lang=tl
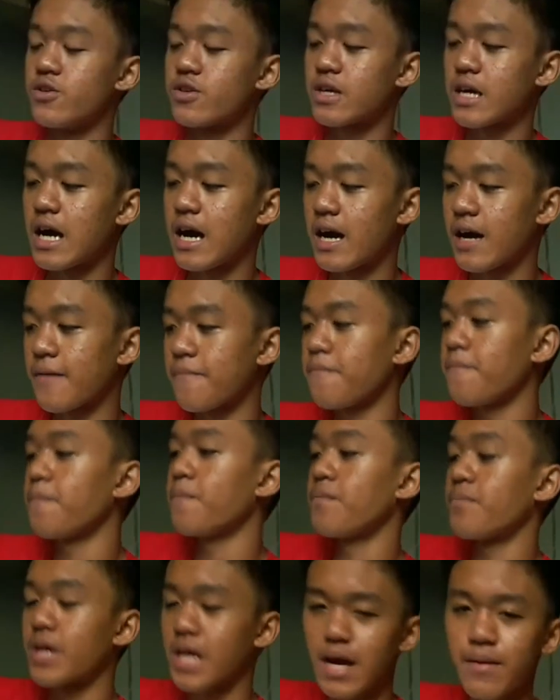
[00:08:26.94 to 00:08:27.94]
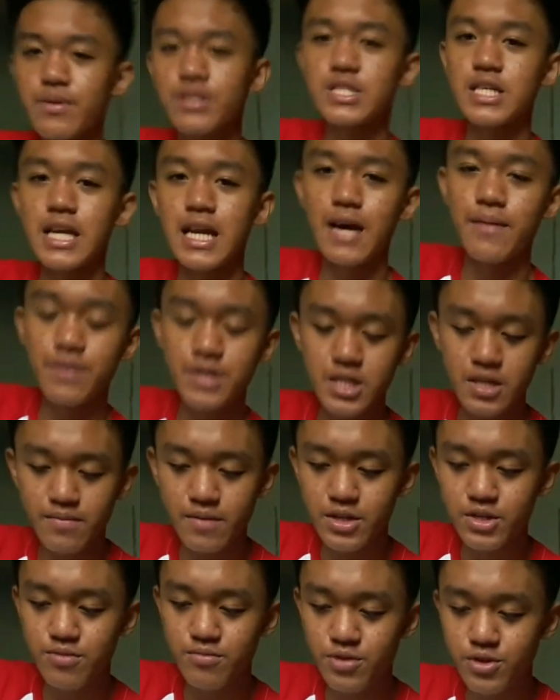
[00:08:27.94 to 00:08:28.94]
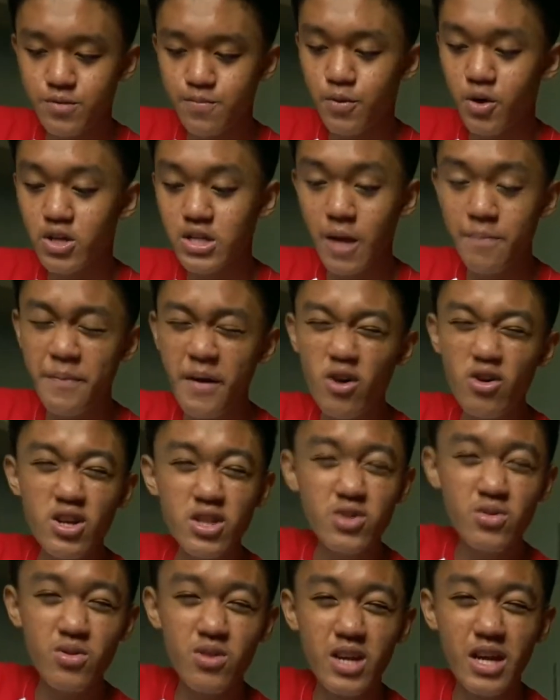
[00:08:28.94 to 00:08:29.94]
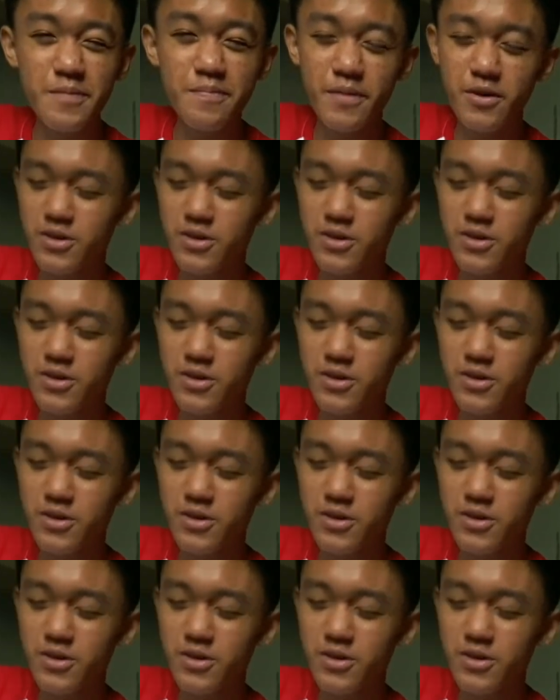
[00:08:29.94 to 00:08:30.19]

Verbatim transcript: Yun nga, Maraming salamat sa mga sumusuporta paulit-ulit.